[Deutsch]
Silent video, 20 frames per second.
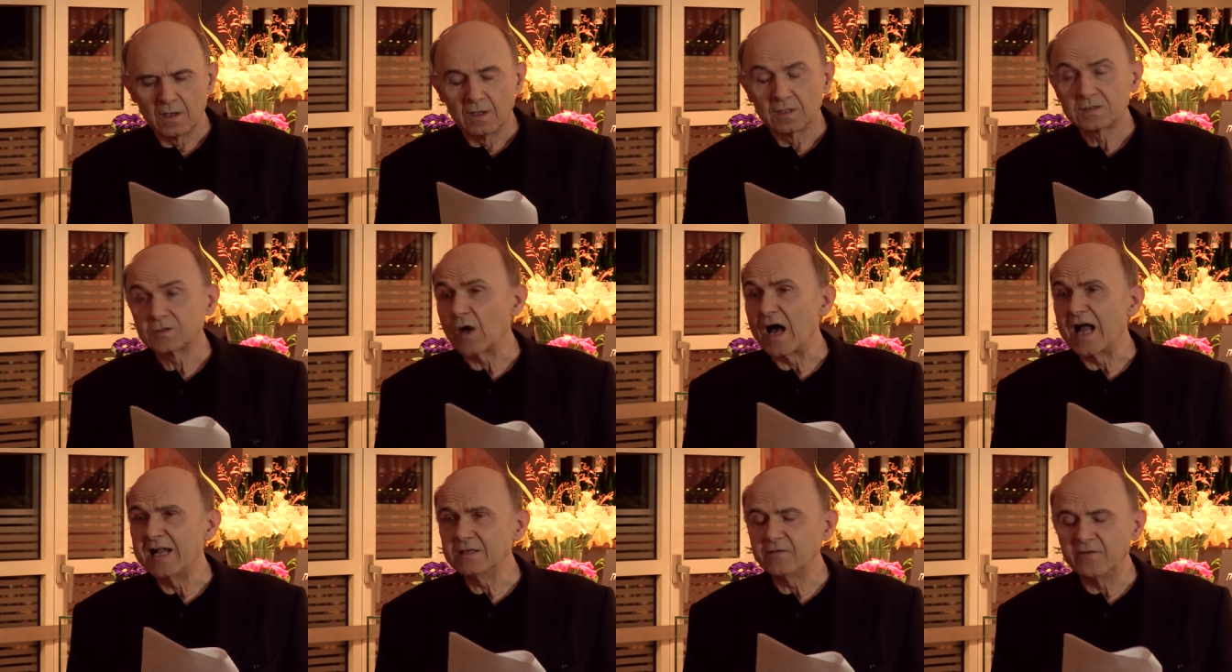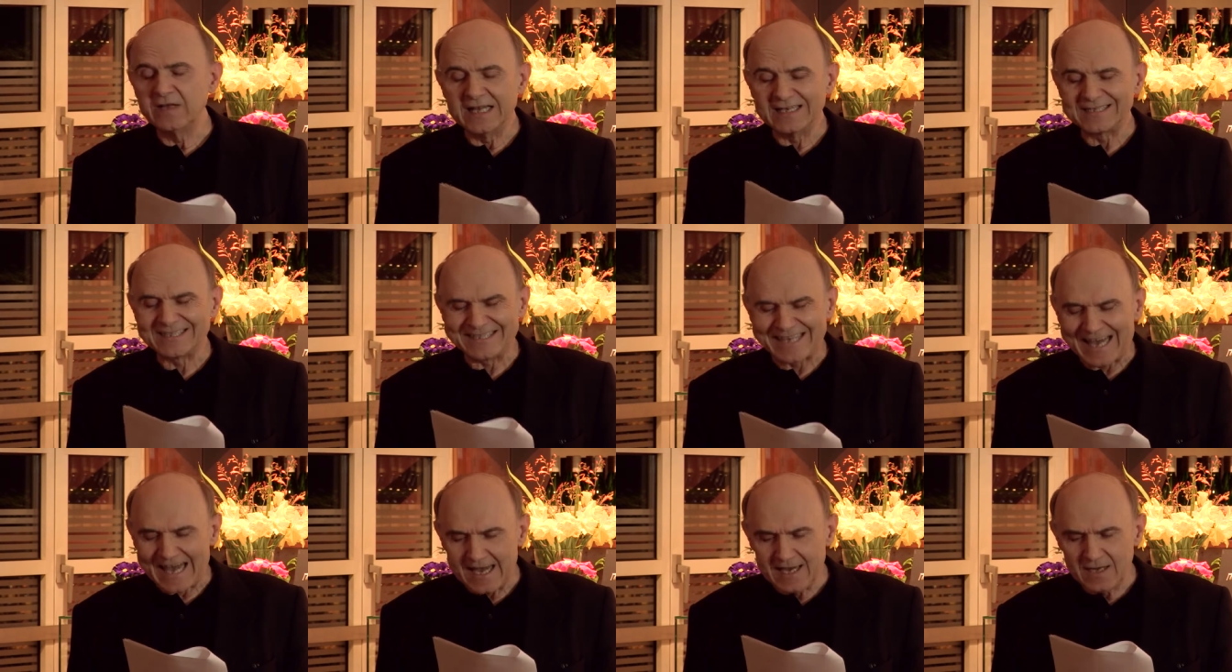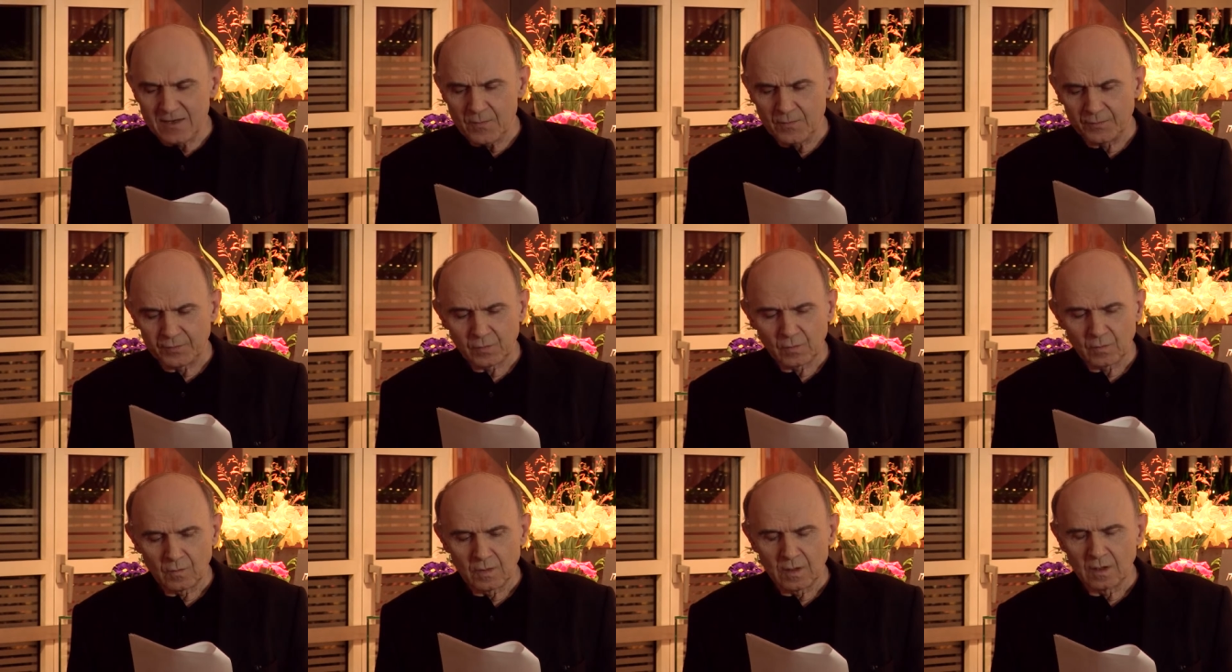so alt wie das Sehen,
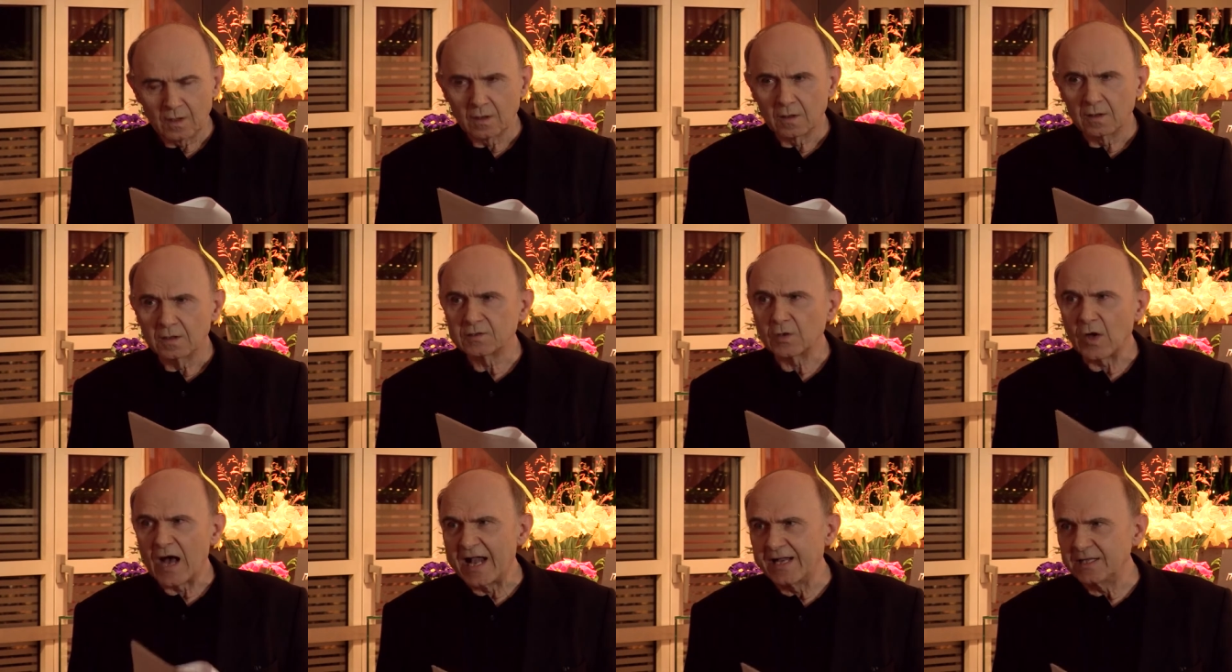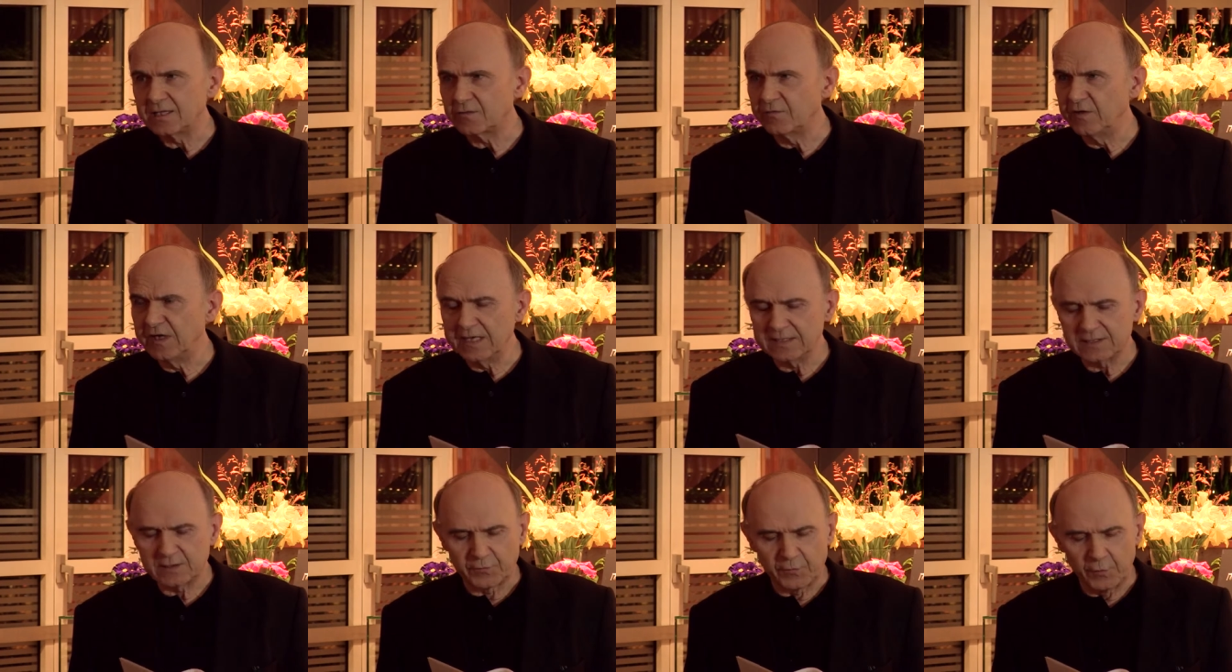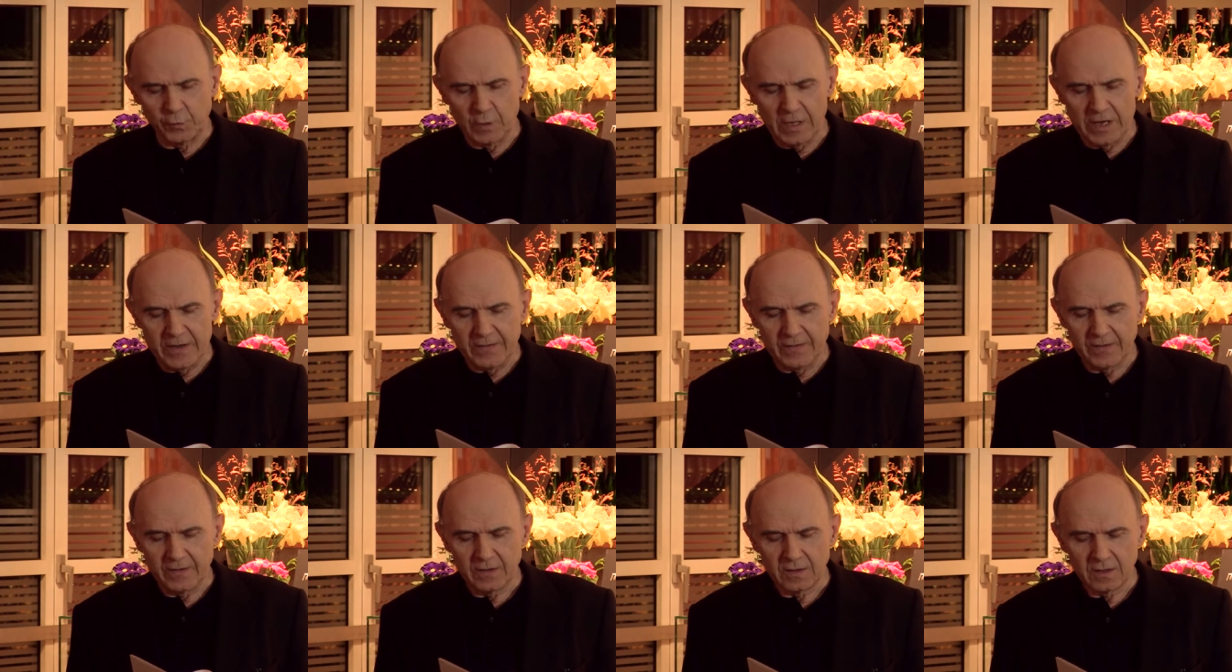so alt wie das Fühlen.